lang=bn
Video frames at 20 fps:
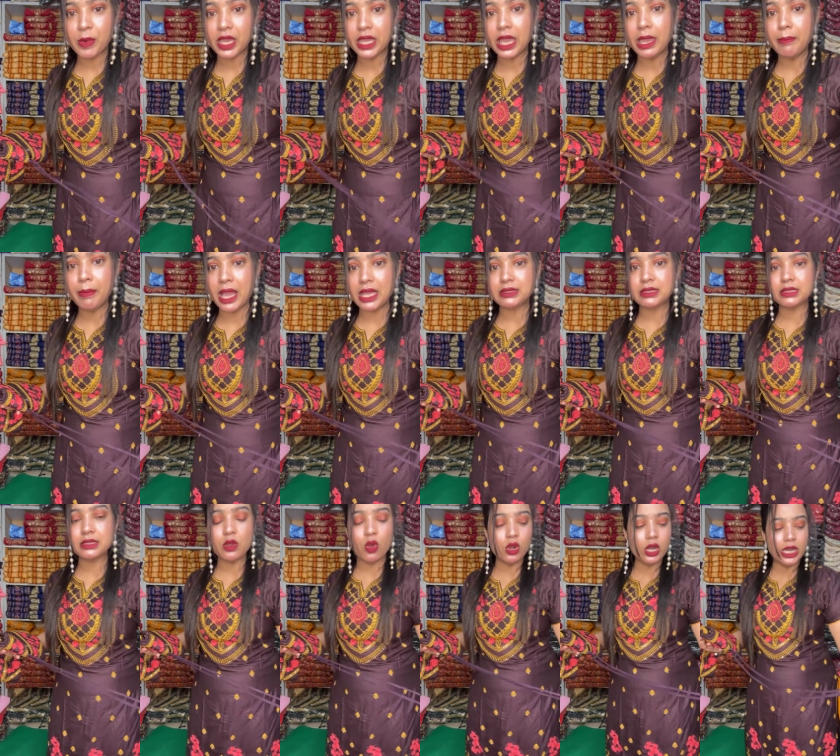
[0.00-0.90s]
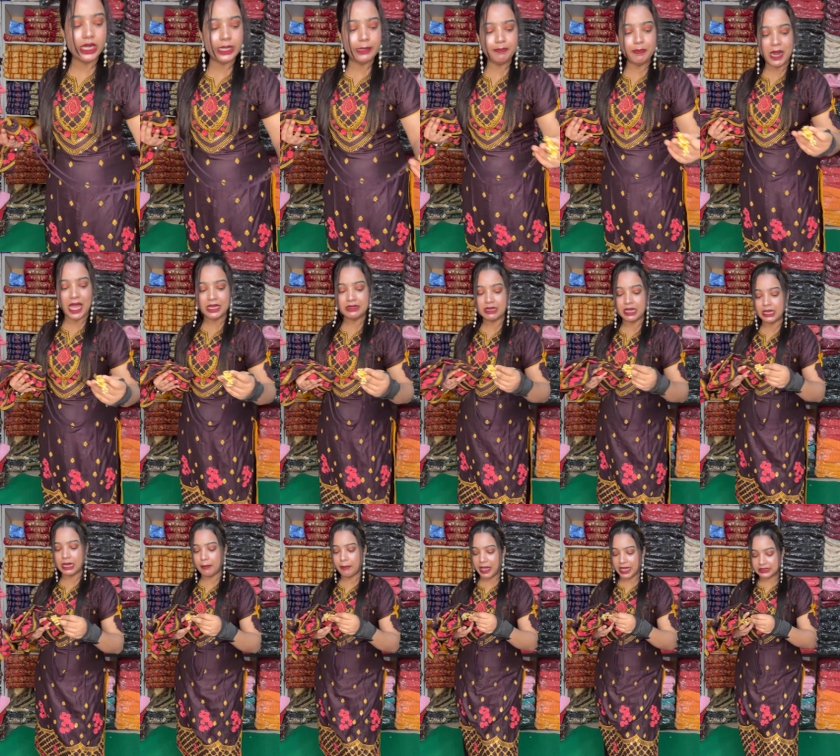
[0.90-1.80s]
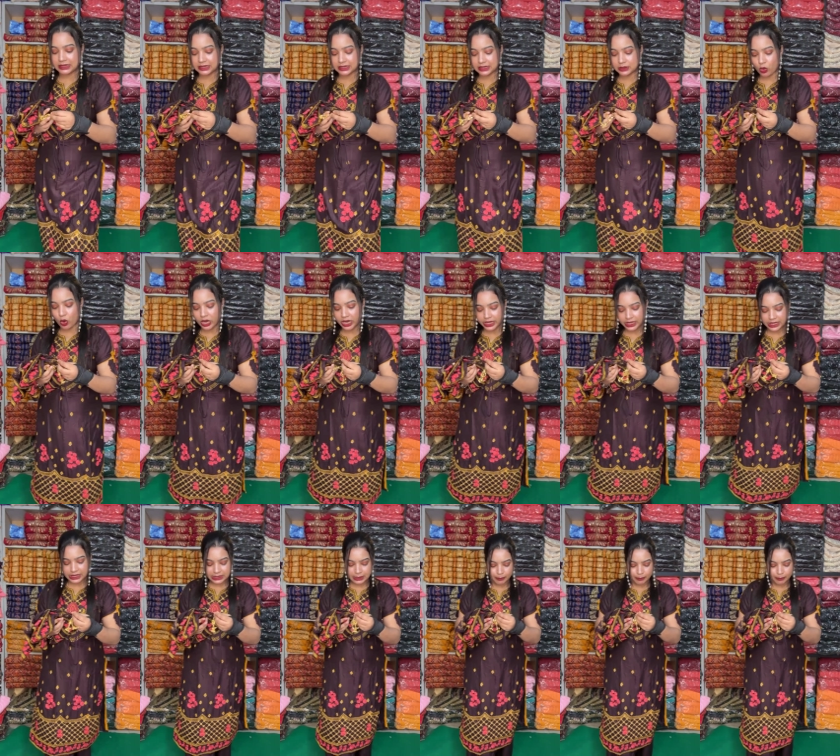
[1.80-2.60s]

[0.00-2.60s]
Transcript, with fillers: আপনাকে মেসেজ করলে রিপ্লাই দেয় না মেসেজ অনেক